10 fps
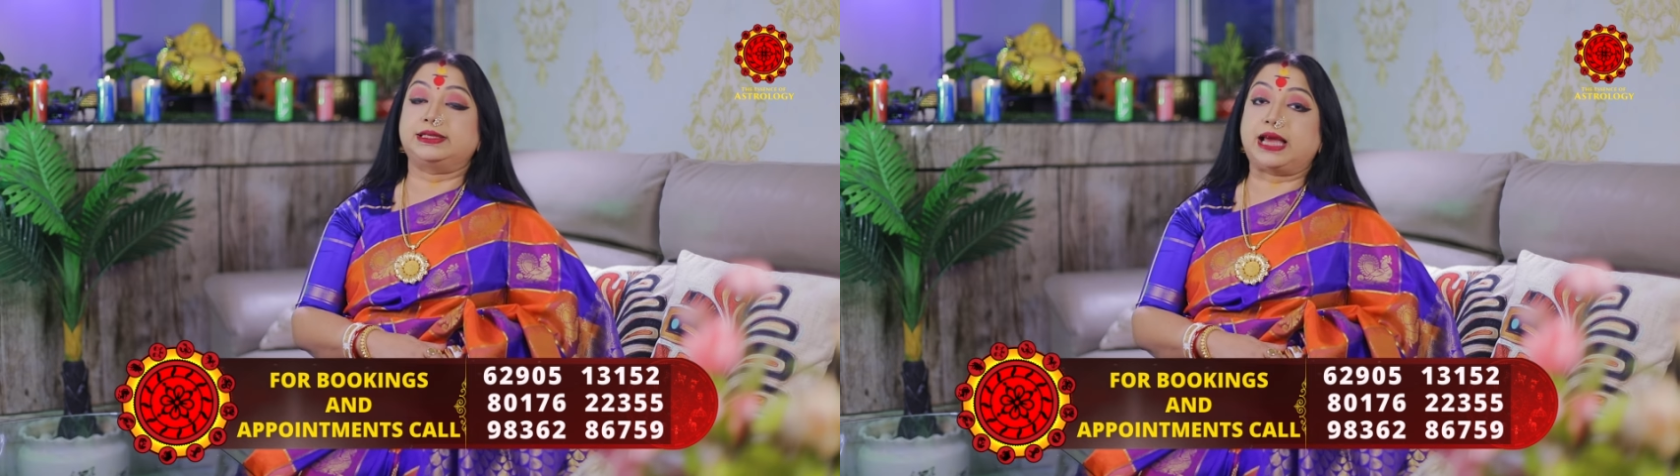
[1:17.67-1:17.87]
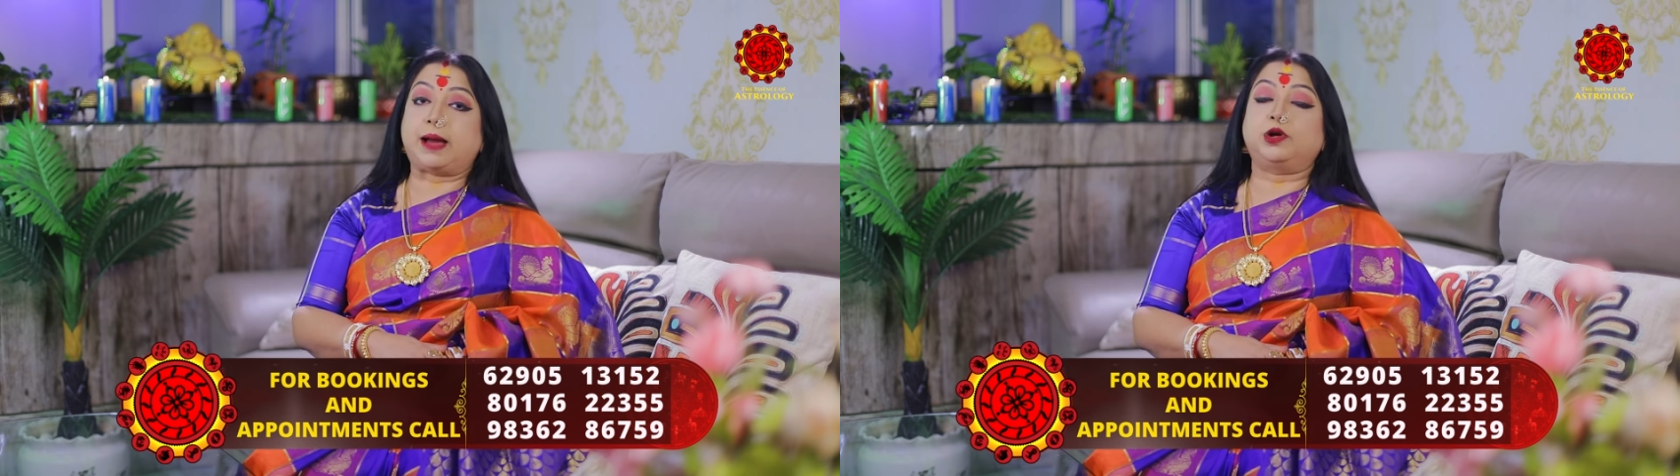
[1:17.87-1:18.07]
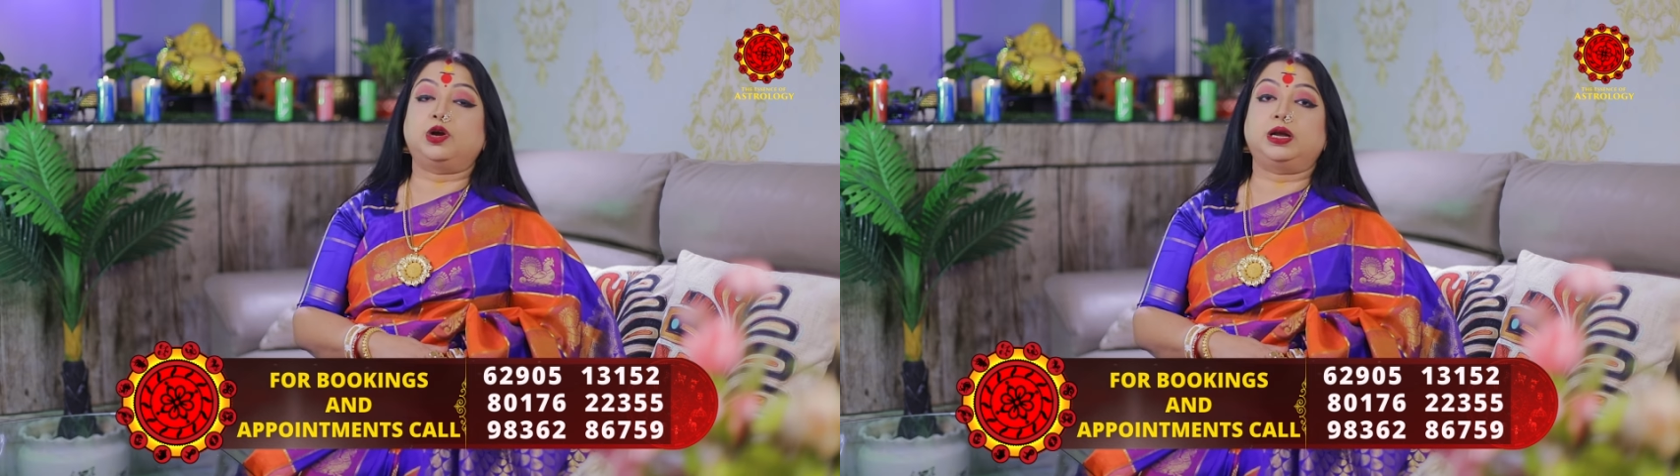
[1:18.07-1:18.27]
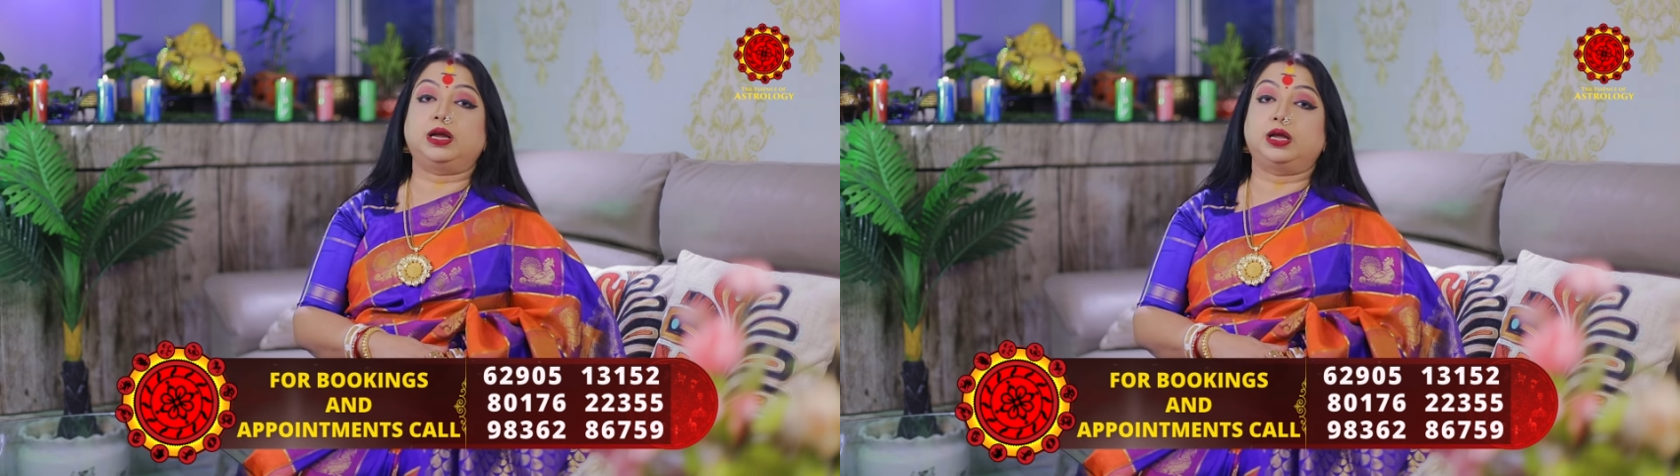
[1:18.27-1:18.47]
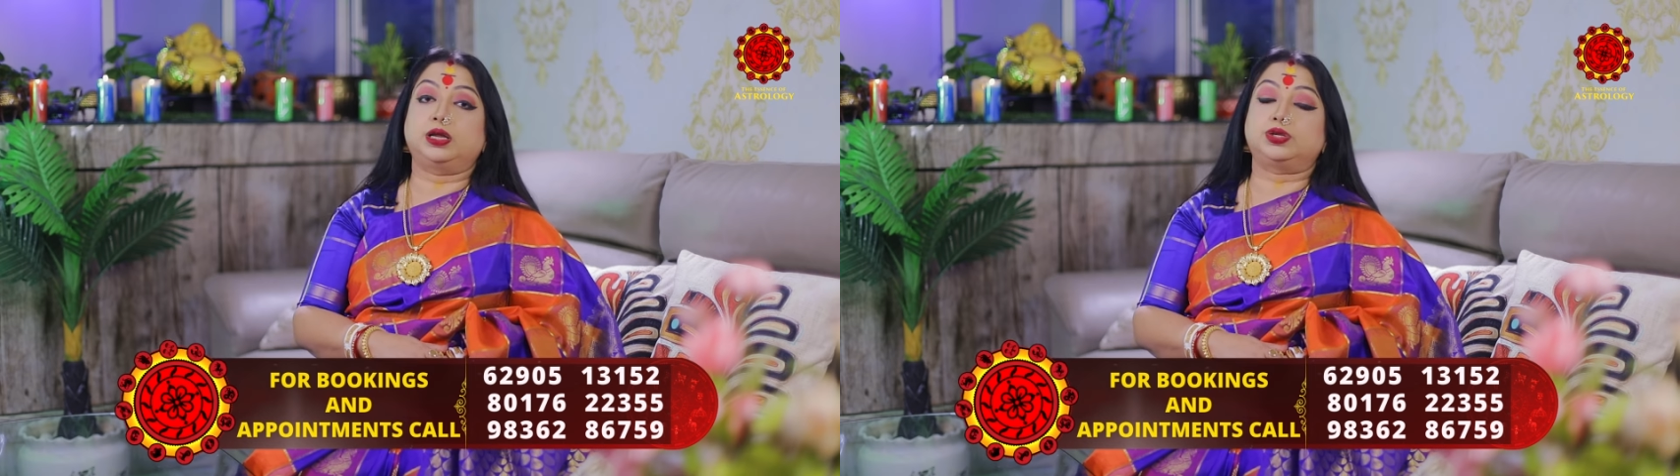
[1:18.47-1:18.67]
যেমন
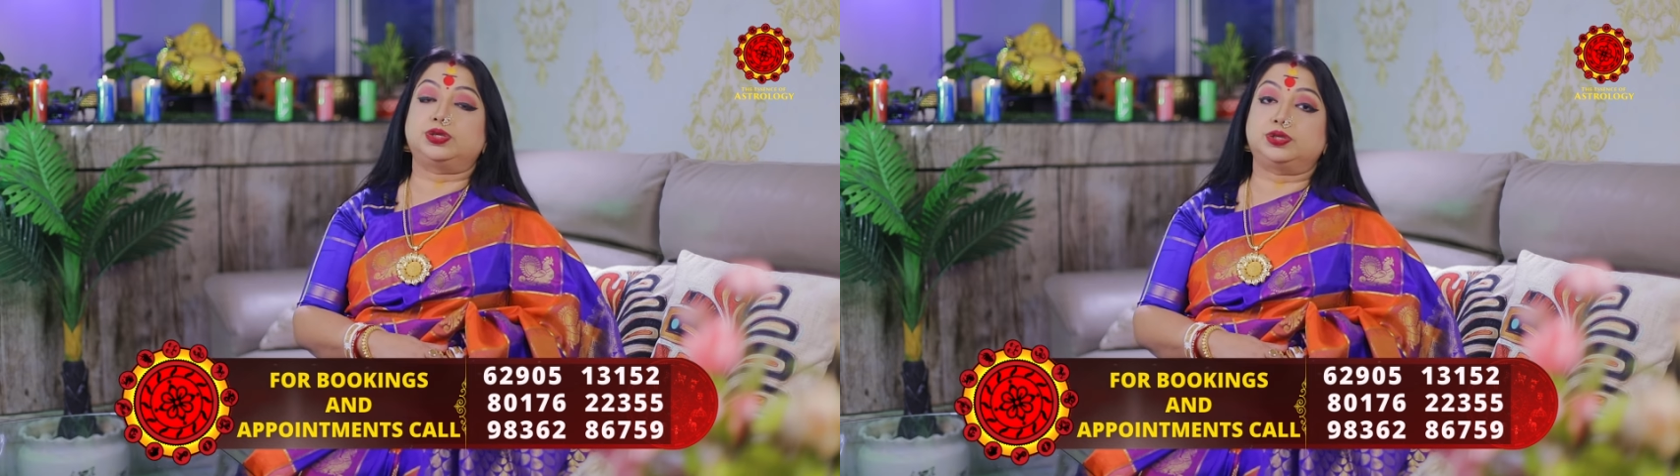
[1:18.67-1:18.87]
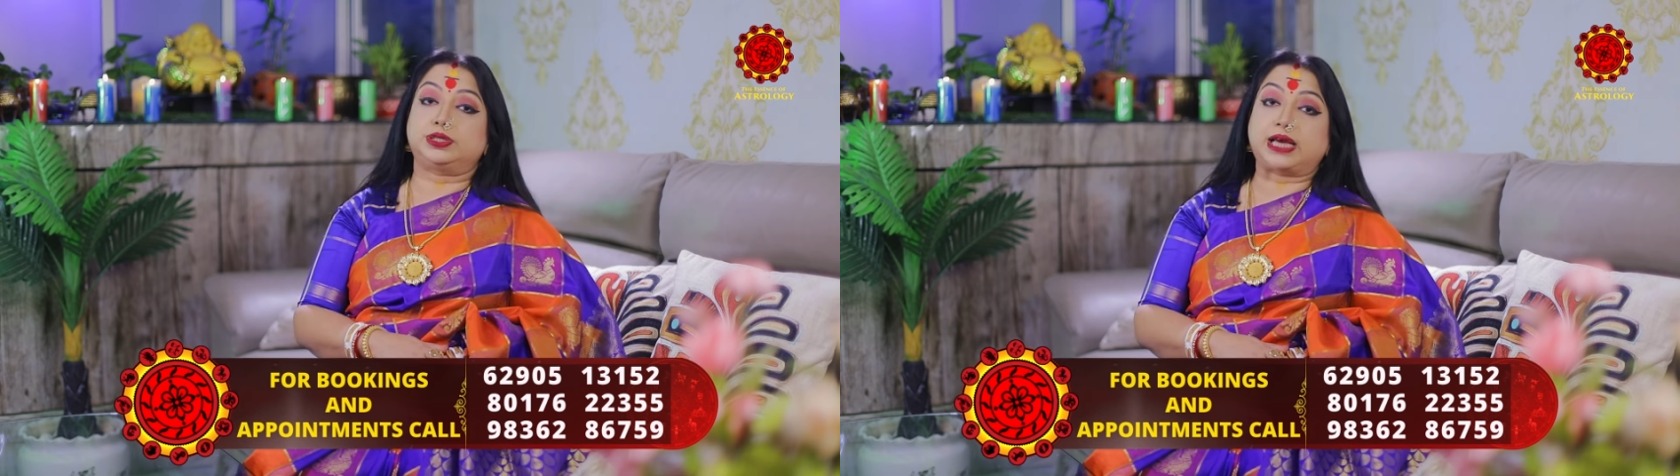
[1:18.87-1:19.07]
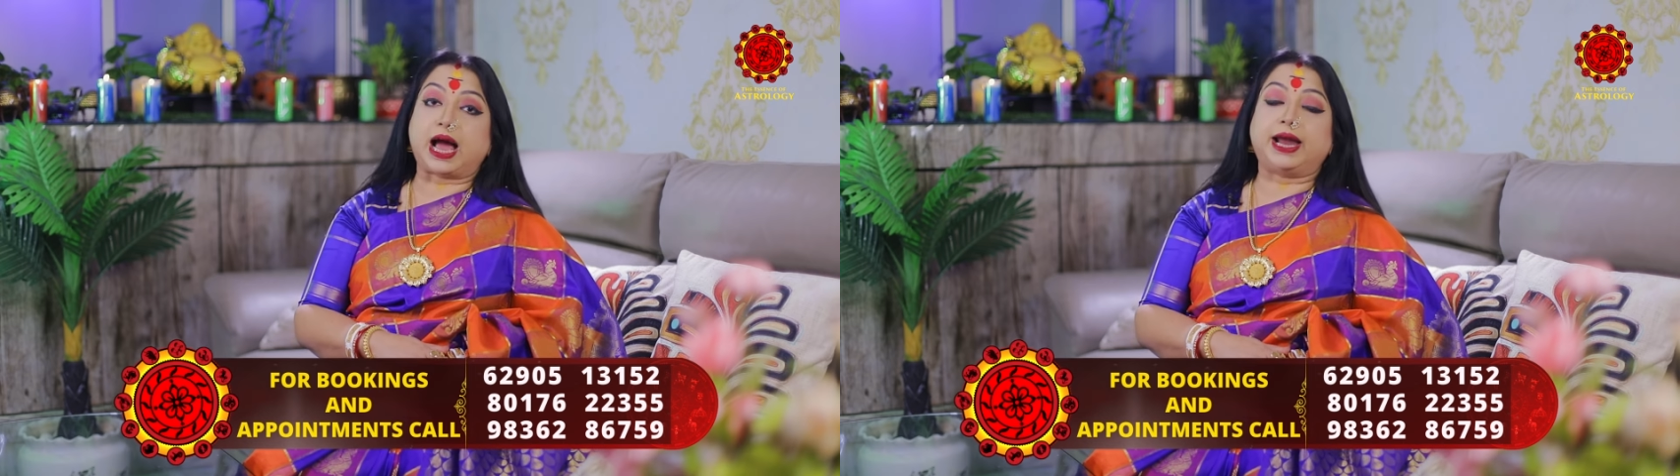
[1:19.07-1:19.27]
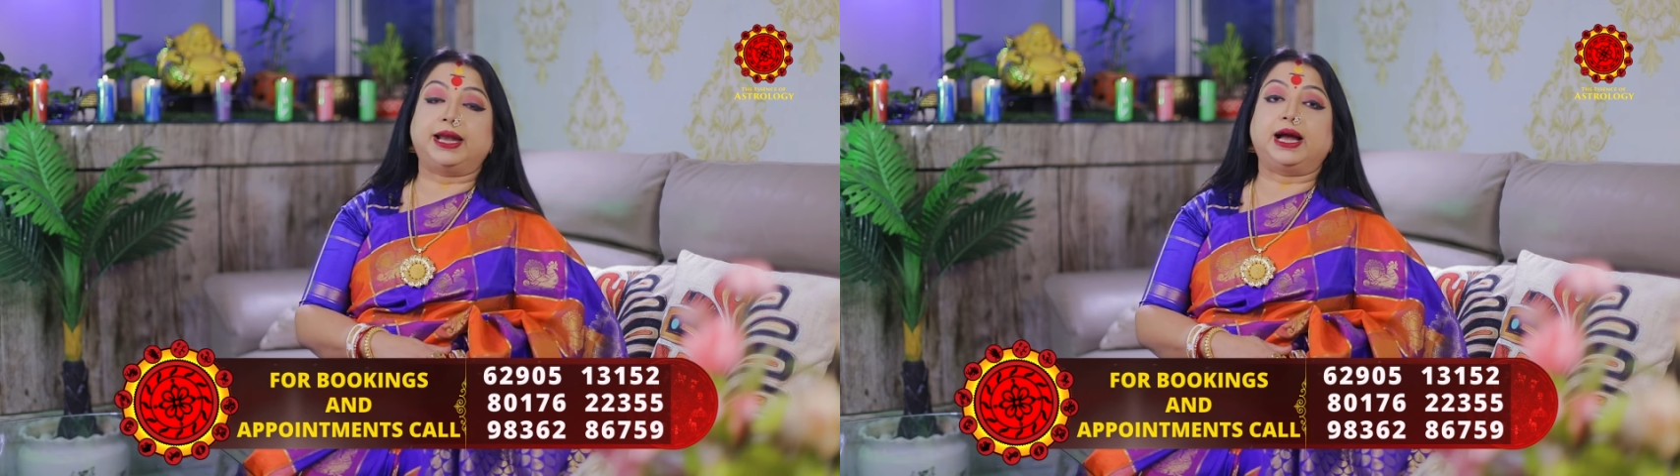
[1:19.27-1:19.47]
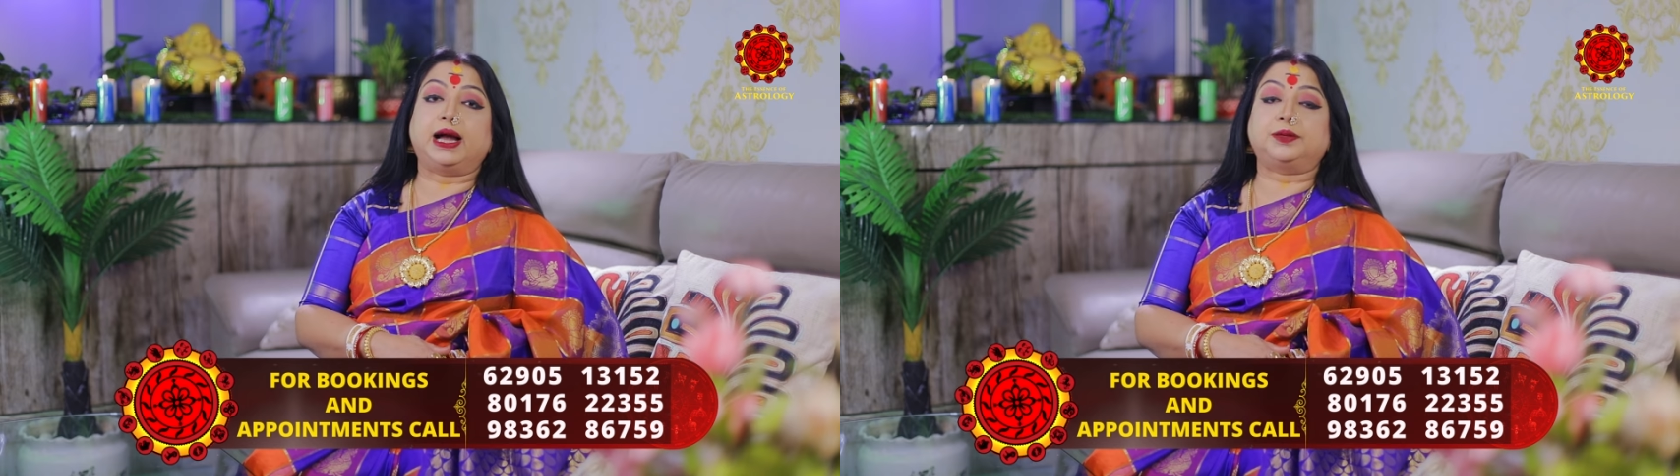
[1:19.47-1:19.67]

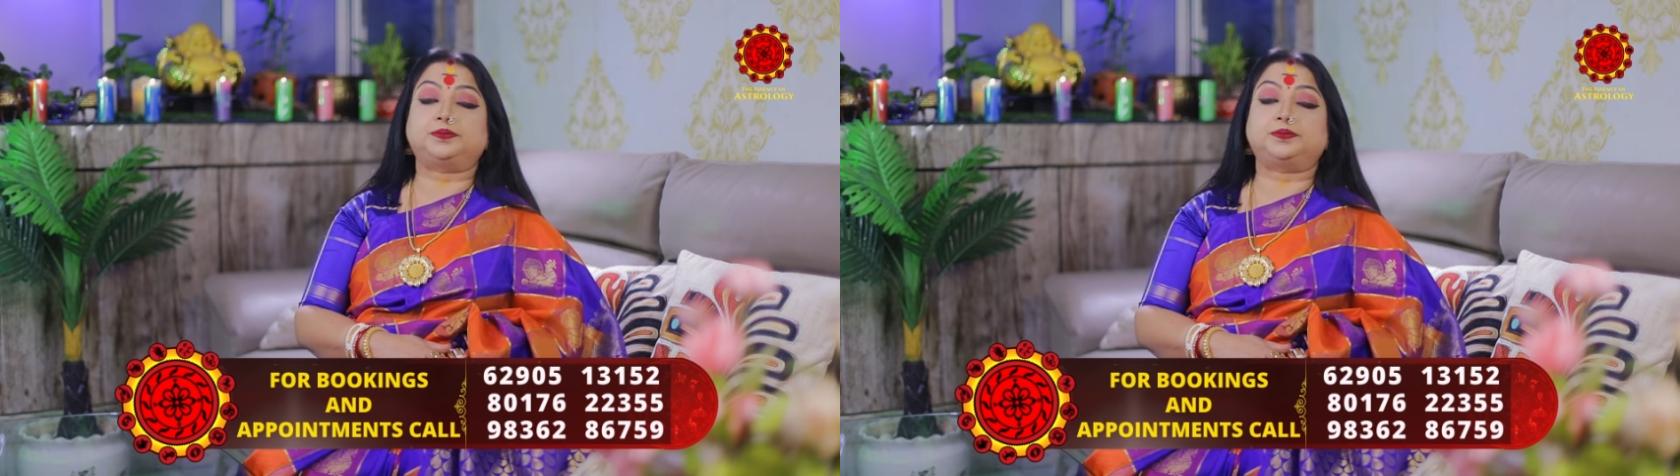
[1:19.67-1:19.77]
চায়না